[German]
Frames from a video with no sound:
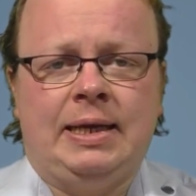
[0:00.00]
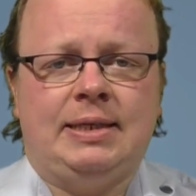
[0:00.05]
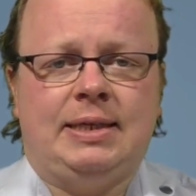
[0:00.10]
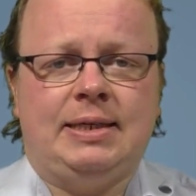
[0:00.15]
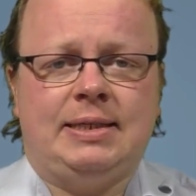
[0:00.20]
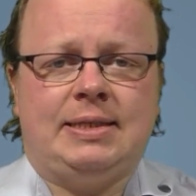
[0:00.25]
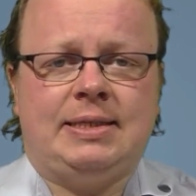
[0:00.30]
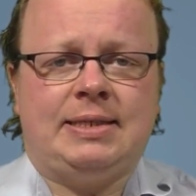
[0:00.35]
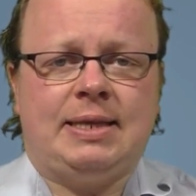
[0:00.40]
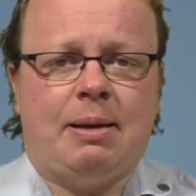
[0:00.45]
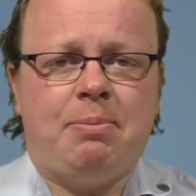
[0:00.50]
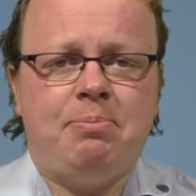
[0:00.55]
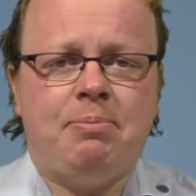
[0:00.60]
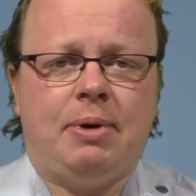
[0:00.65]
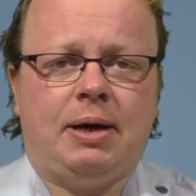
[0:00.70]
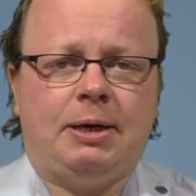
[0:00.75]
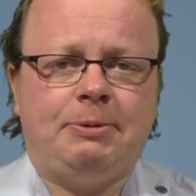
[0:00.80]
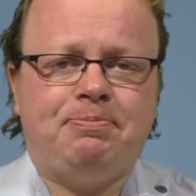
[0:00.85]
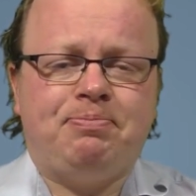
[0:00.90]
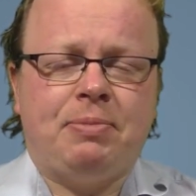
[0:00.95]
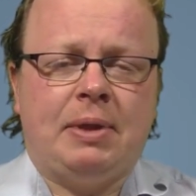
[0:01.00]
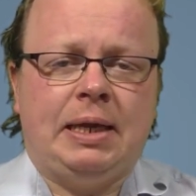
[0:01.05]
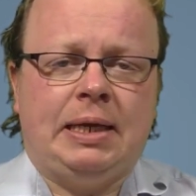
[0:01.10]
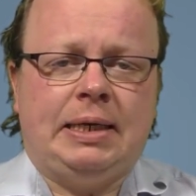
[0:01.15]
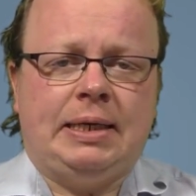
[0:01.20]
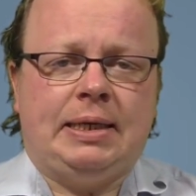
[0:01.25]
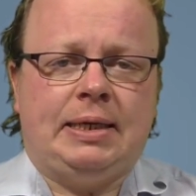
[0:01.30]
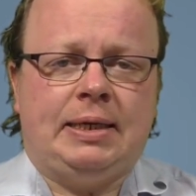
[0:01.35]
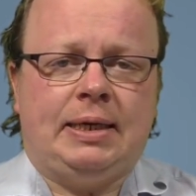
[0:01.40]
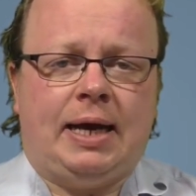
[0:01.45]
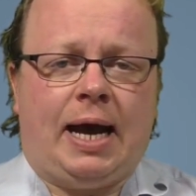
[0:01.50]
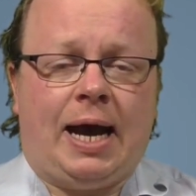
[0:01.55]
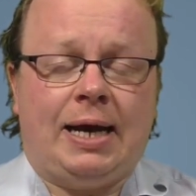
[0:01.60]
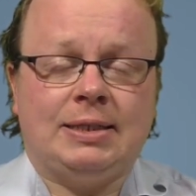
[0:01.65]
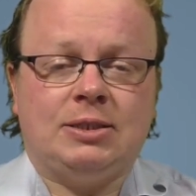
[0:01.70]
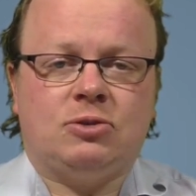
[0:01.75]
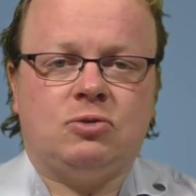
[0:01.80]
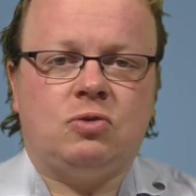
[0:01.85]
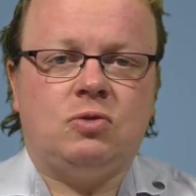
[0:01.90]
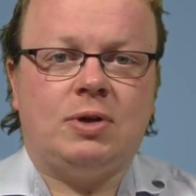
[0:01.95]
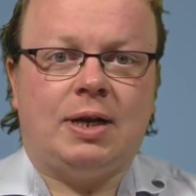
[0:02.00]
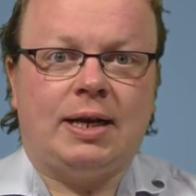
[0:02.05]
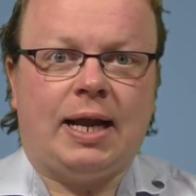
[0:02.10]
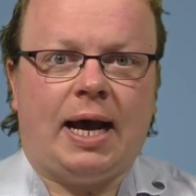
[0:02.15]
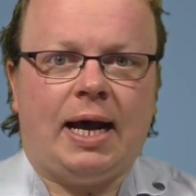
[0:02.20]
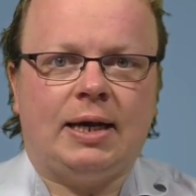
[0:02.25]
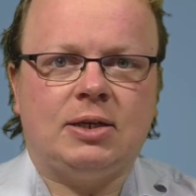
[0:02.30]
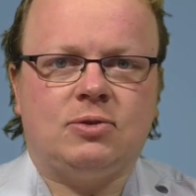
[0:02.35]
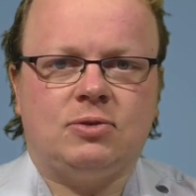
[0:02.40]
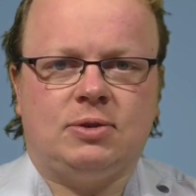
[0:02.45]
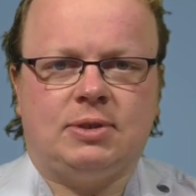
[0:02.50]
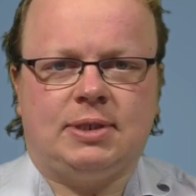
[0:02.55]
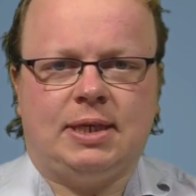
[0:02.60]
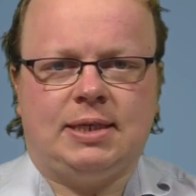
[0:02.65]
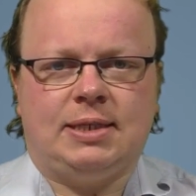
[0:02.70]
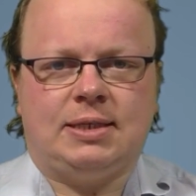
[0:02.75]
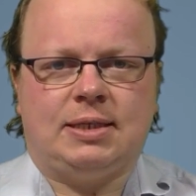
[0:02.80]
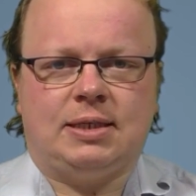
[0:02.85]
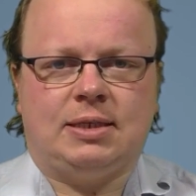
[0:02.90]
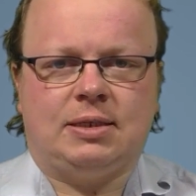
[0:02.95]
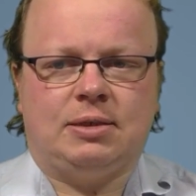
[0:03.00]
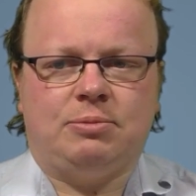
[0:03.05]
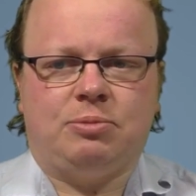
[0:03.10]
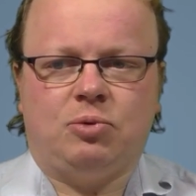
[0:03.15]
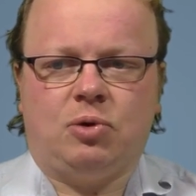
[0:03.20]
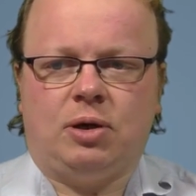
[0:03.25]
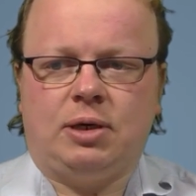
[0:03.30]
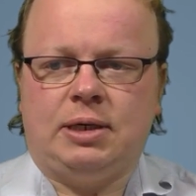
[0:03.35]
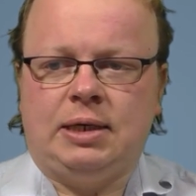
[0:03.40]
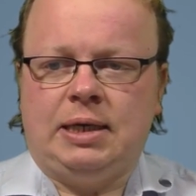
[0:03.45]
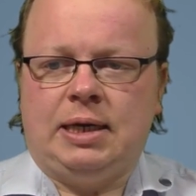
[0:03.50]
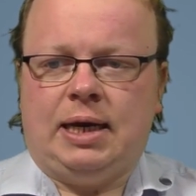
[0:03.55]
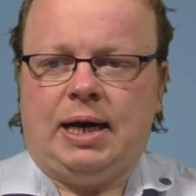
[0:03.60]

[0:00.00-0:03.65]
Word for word: Dezember äh, 1868 geboren.